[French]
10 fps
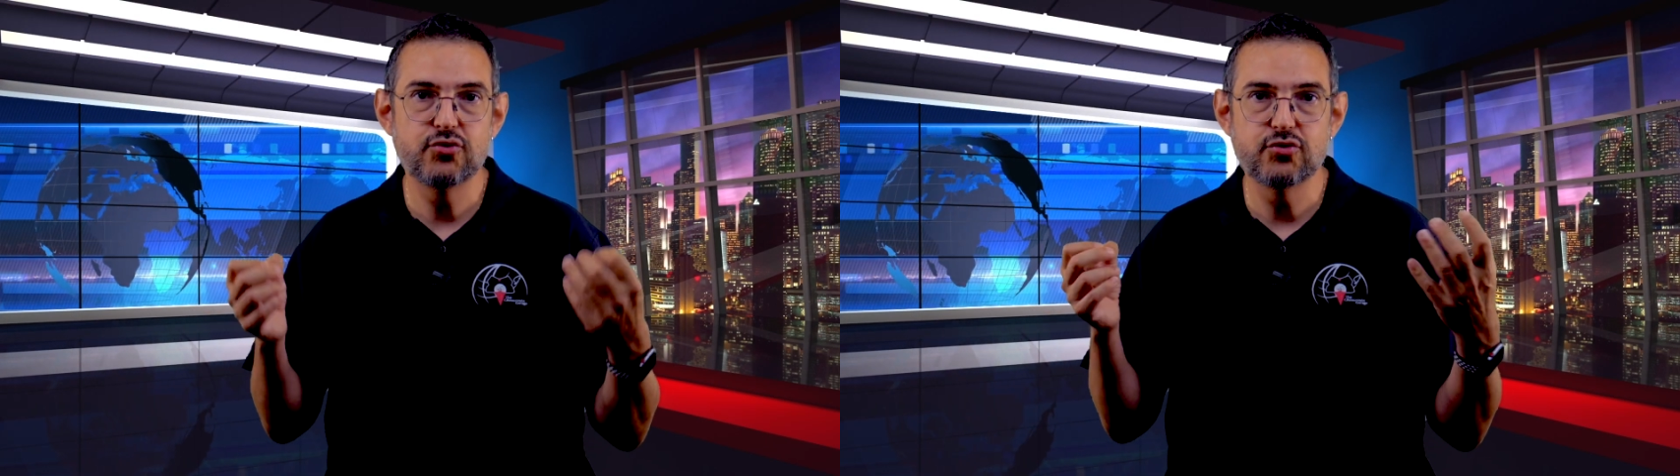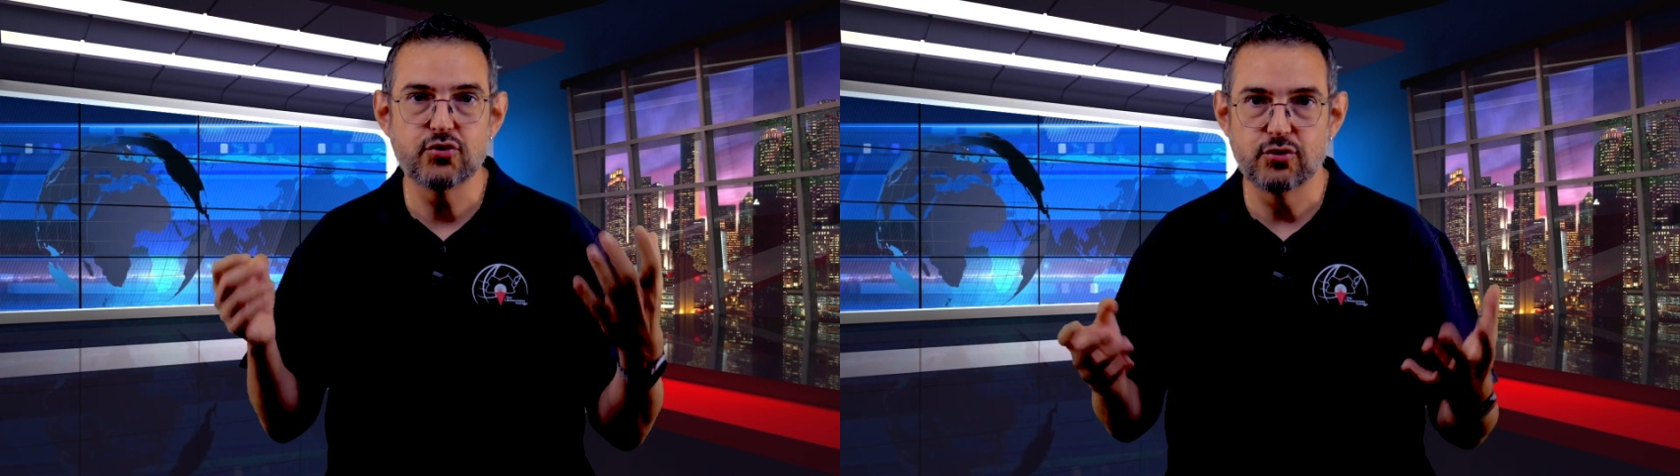
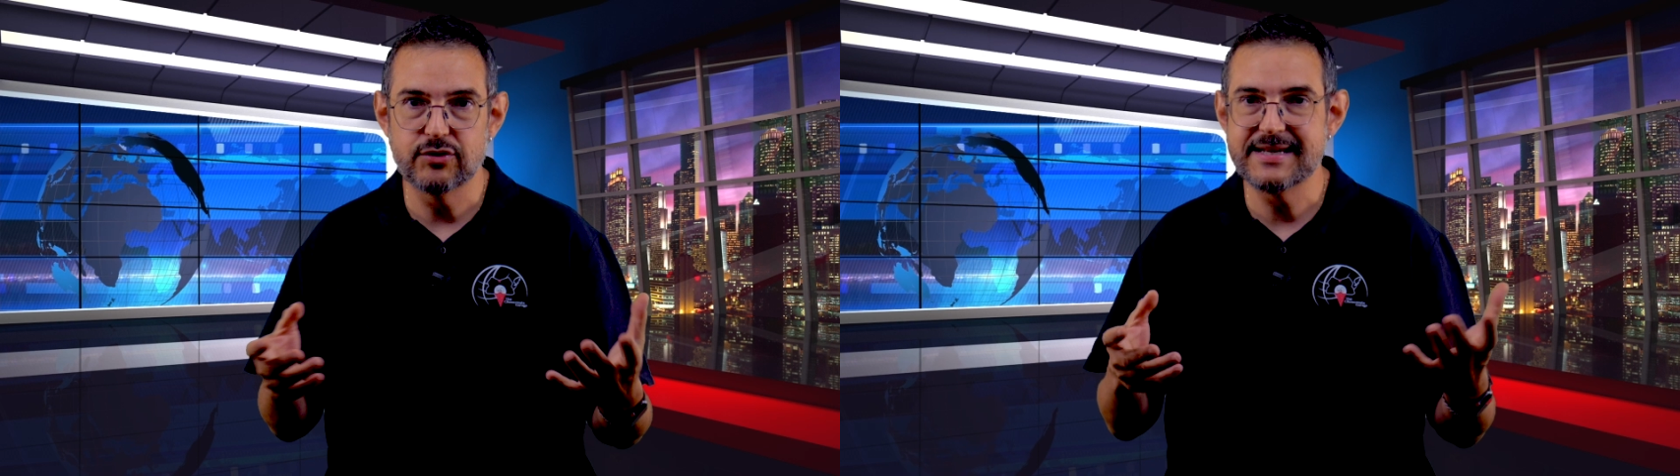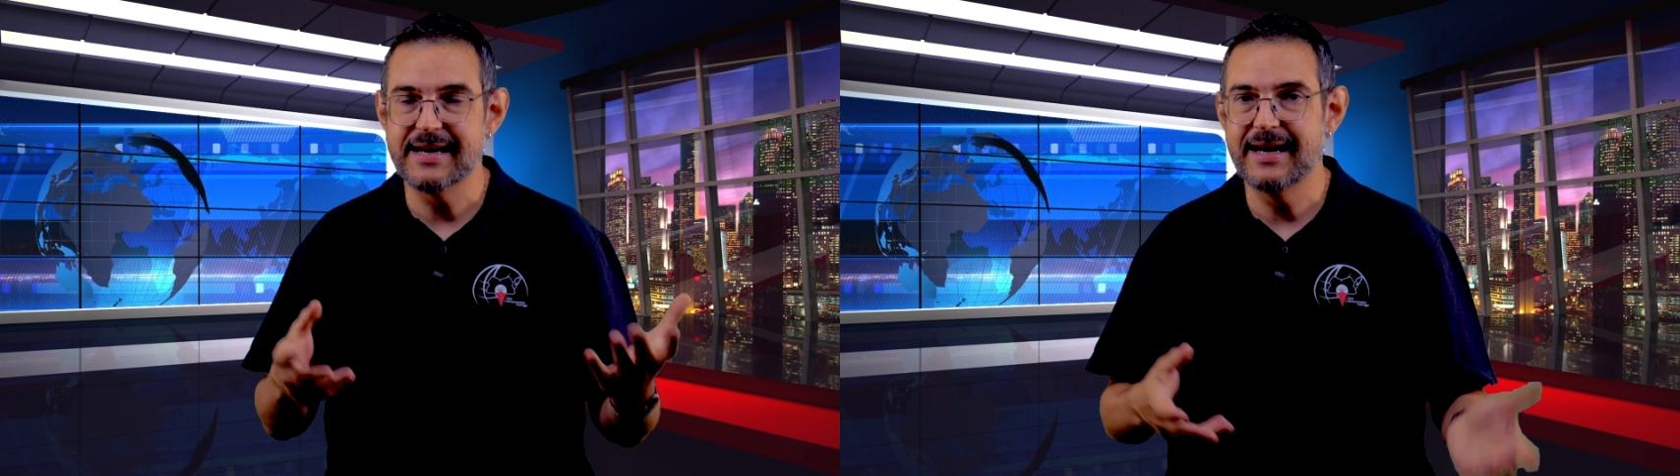tout au
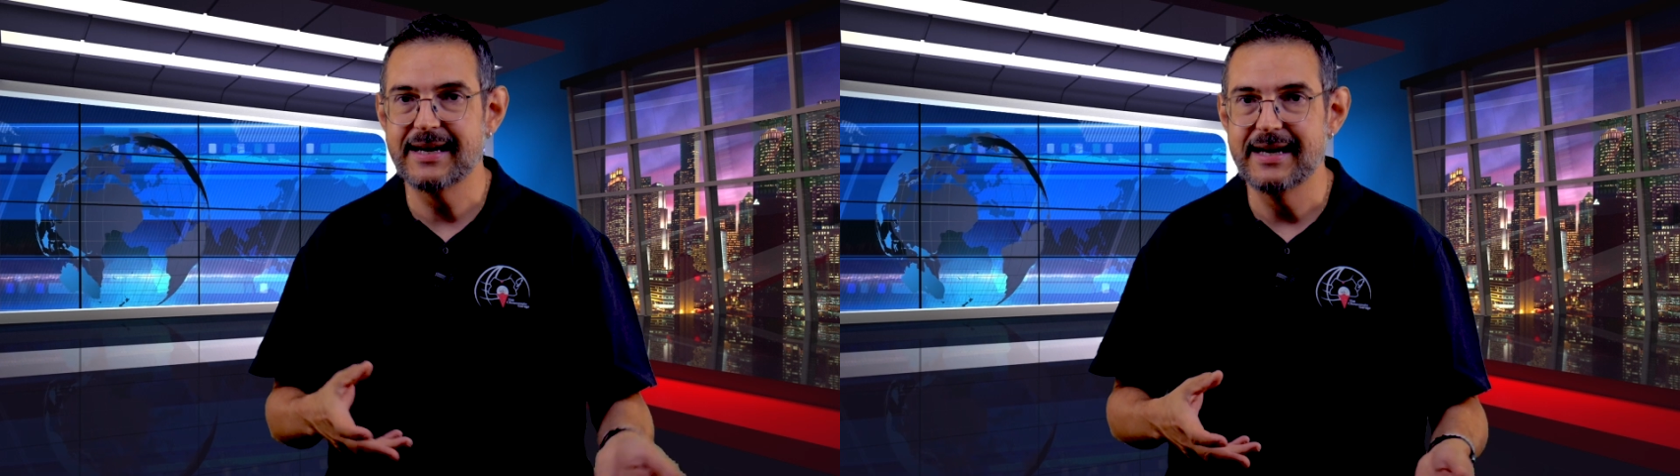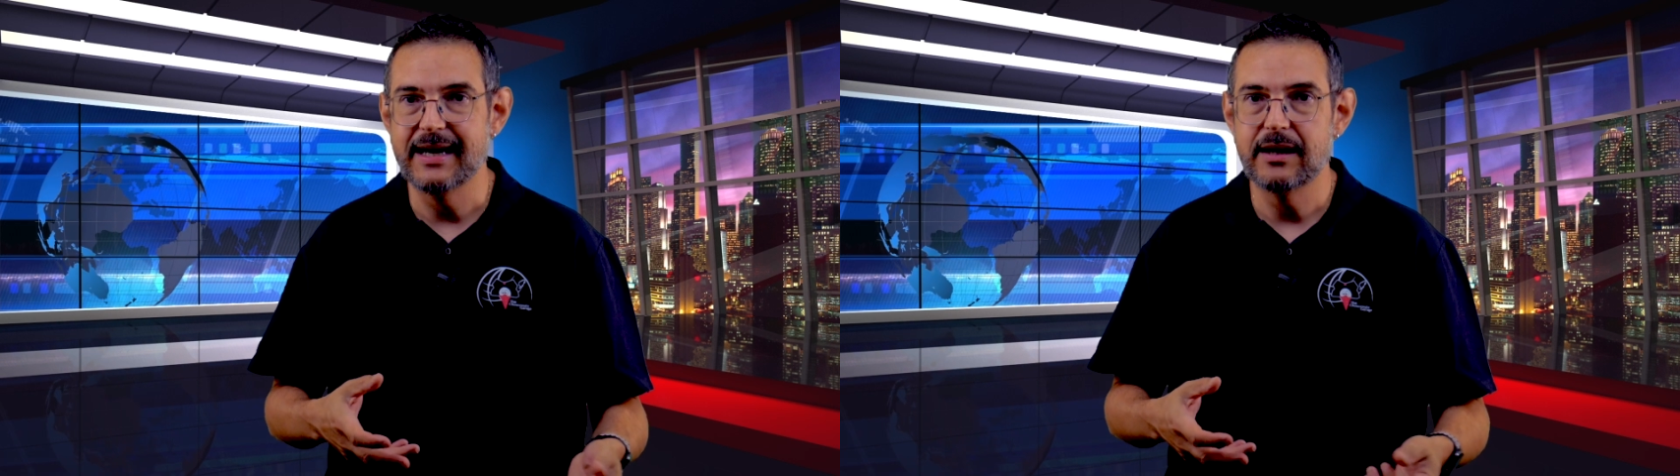long de sa
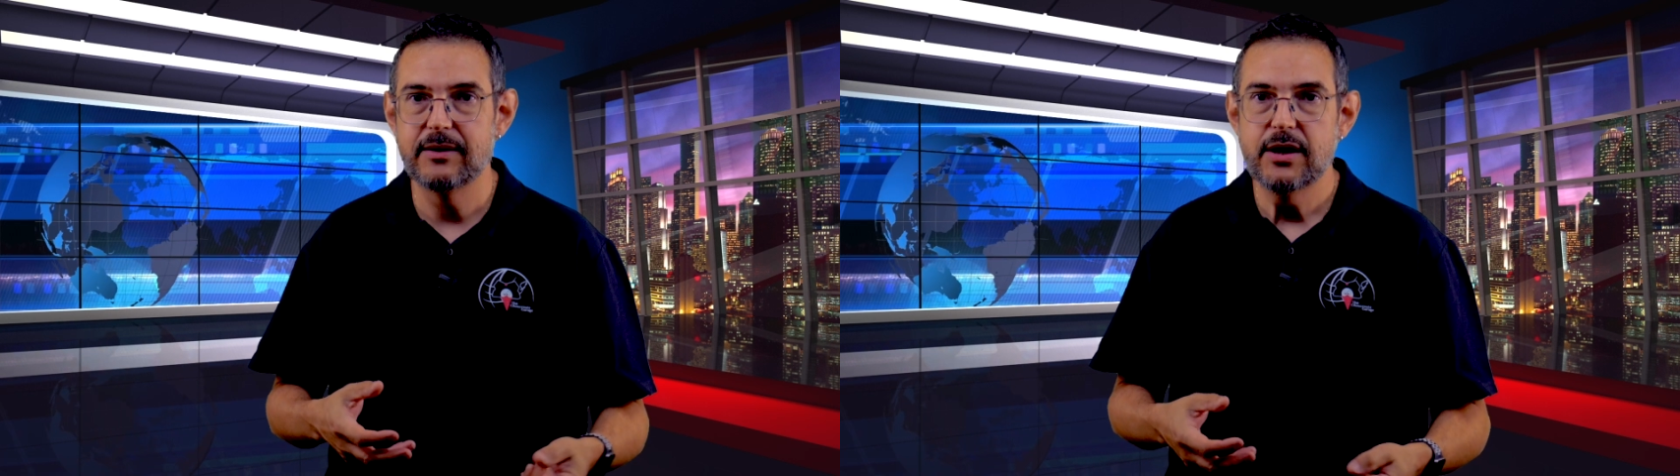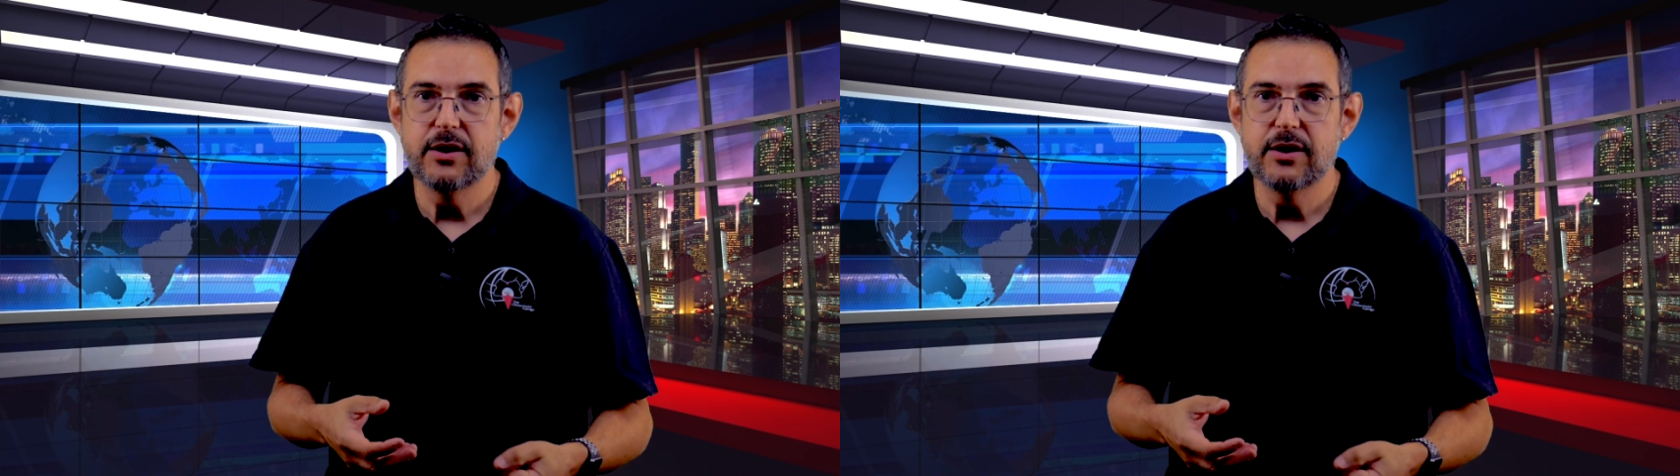carrière.